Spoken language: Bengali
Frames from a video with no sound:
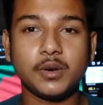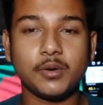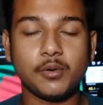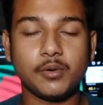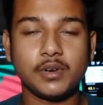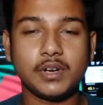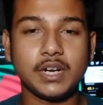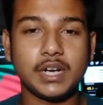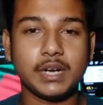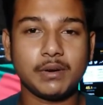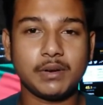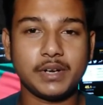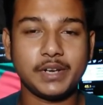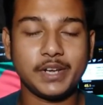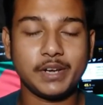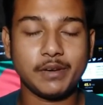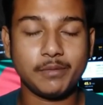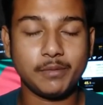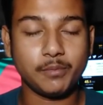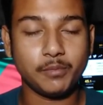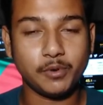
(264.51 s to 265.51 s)
কোনটা নেওয়া
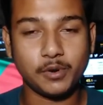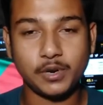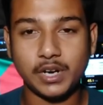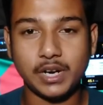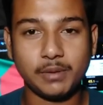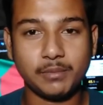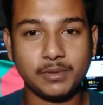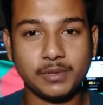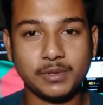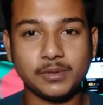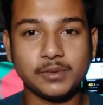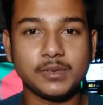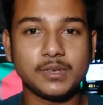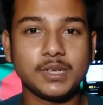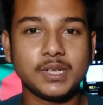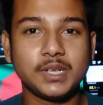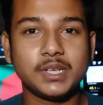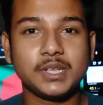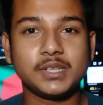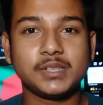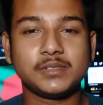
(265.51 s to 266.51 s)
ঠিক হবে বললামই তো
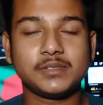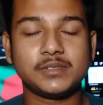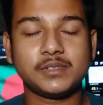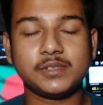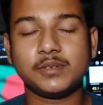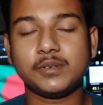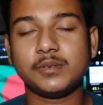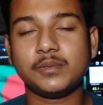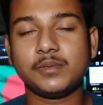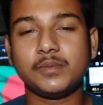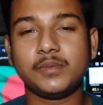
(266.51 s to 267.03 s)
সো